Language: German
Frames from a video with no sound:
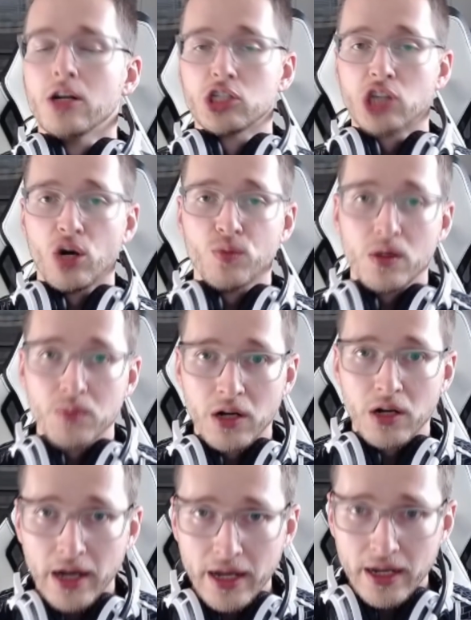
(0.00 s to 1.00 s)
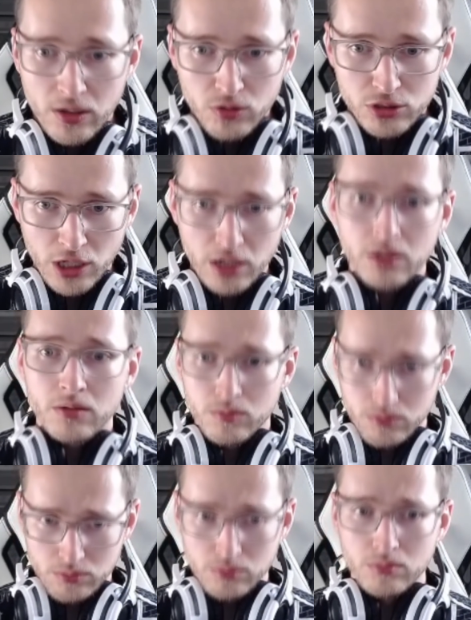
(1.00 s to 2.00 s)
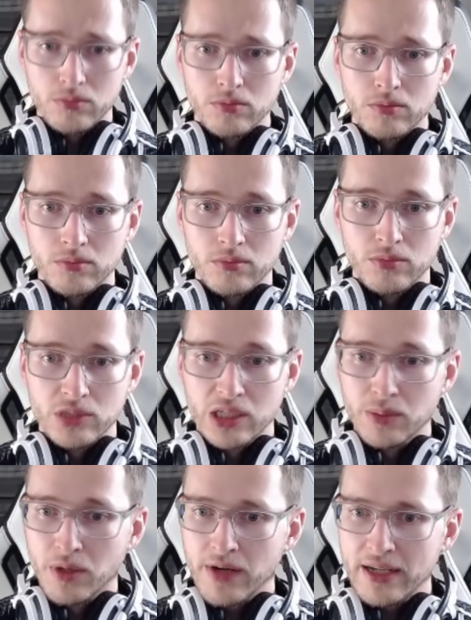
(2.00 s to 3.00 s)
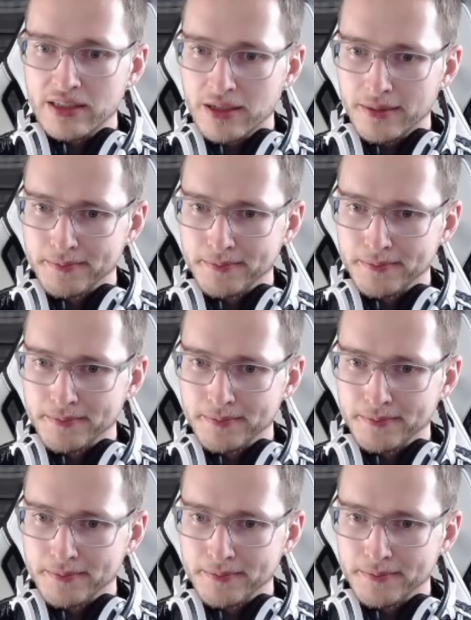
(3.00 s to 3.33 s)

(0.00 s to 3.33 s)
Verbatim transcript: Schauen wir mal rein und dann sehen wir weiter.